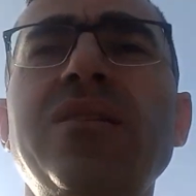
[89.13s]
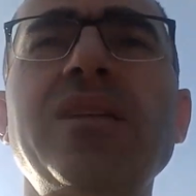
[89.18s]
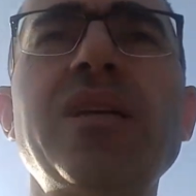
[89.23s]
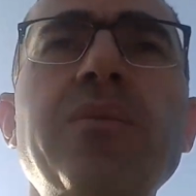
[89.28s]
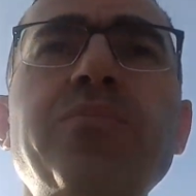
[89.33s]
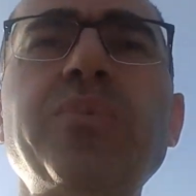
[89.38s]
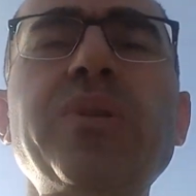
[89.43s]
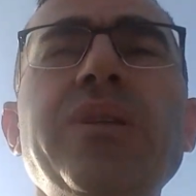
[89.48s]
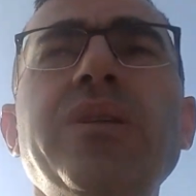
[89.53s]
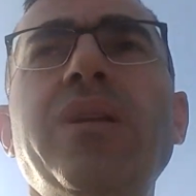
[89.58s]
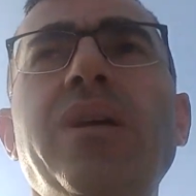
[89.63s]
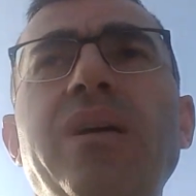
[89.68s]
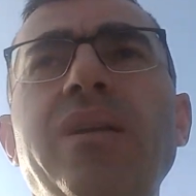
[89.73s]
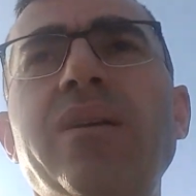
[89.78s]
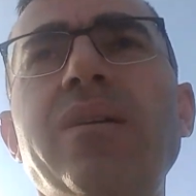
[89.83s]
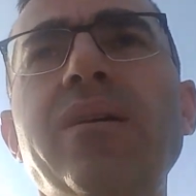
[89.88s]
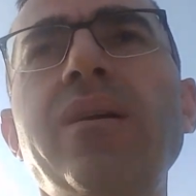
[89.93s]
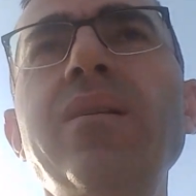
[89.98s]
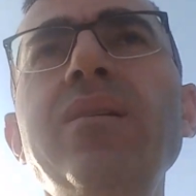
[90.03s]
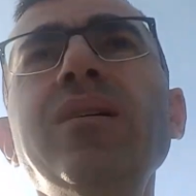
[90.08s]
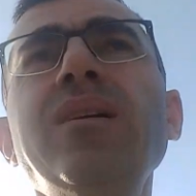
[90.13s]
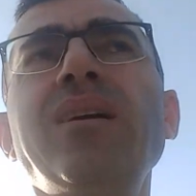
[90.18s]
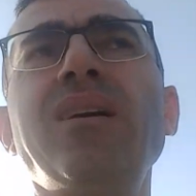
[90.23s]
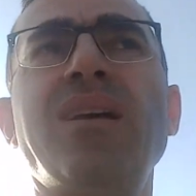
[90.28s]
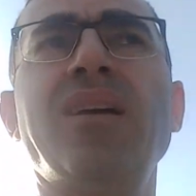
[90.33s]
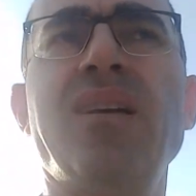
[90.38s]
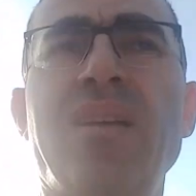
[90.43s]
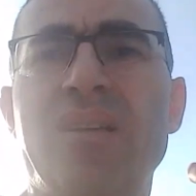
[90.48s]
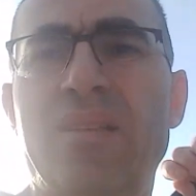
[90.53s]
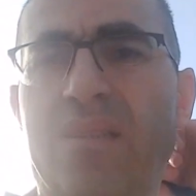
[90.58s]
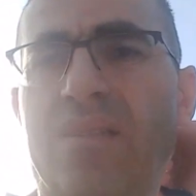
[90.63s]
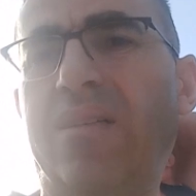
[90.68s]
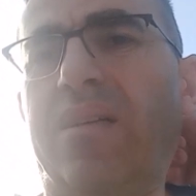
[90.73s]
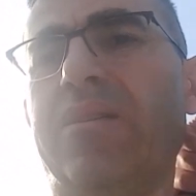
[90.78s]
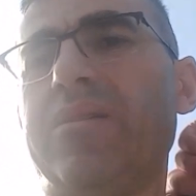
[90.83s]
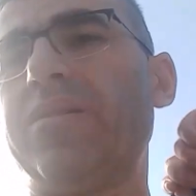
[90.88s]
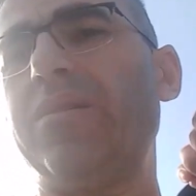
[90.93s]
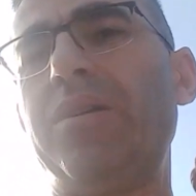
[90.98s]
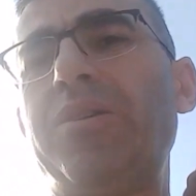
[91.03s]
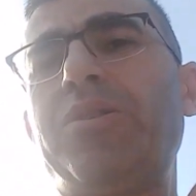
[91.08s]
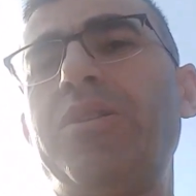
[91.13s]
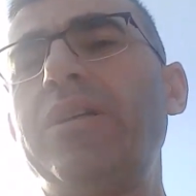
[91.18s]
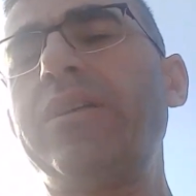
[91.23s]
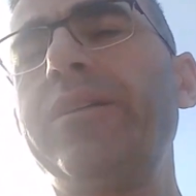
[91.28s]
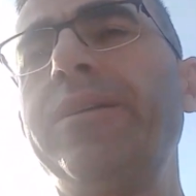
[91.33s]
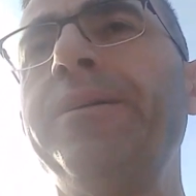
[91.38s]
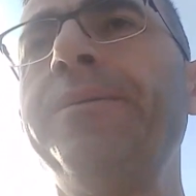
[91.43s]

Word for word: yaptığı ile alakalı. Arkadaşlar